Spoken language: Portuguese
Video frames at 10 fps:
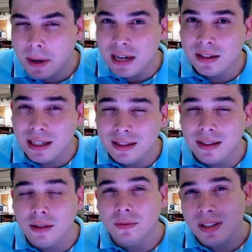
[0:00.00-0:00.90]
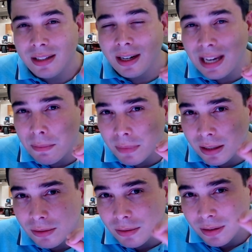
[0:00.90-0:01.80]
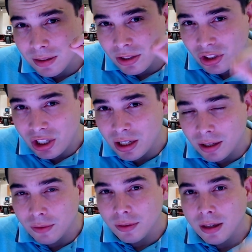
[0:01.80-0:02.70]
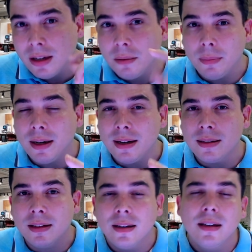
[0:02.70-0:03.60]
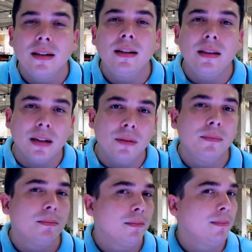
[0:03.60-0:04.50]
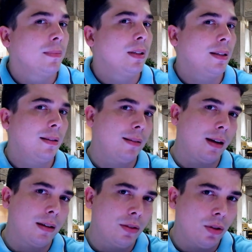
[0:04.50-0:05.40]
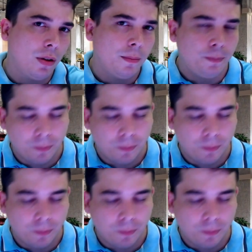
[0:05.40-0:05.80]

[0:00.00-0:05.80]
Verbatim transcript: Preste atenção, você está queimando dinheiro, beleza? Então, saca só.